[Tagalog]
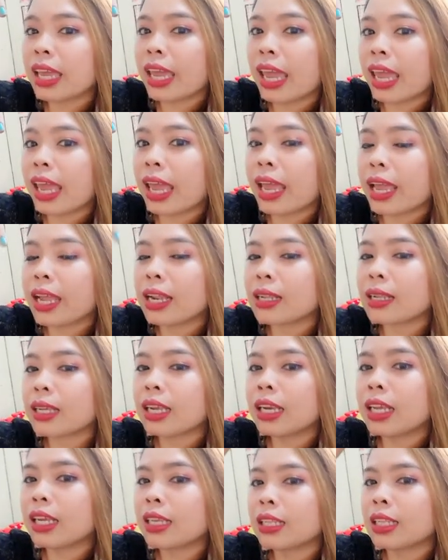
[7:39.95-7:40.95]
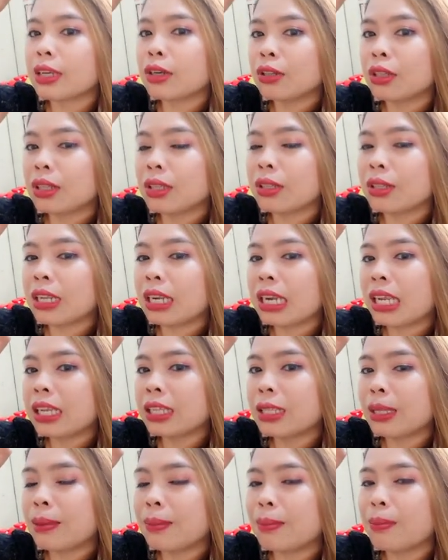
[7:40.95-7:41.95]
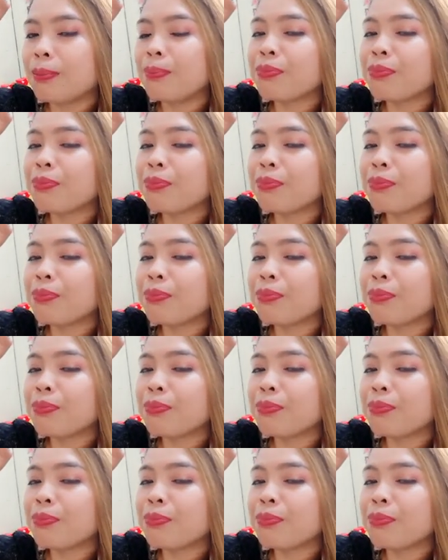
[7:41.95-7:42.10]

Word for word: and click the click the